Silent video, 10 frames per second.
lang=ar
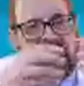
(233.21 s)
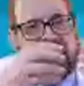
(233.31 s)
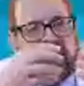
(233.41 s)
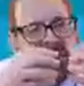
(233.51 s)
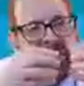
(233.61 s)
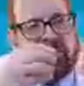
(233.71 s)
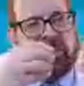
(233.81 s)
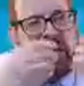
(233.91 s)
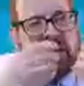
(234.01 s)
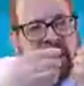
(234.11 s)
آه، سم
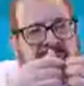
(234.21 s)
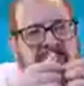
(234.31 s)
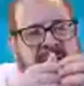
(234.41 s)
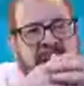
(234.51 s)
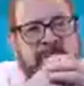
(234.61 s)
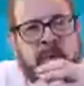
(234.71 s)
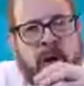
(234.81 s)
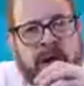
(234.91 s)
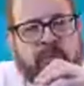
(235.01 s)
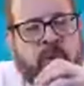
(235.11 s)
نحل خفيف كده
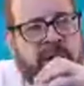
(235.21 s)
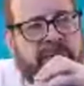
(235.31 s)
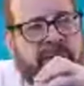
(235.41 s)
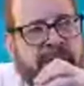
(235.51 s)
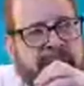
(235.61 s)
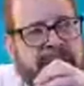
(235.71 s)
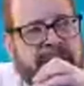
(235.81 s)
بجرعات مخففه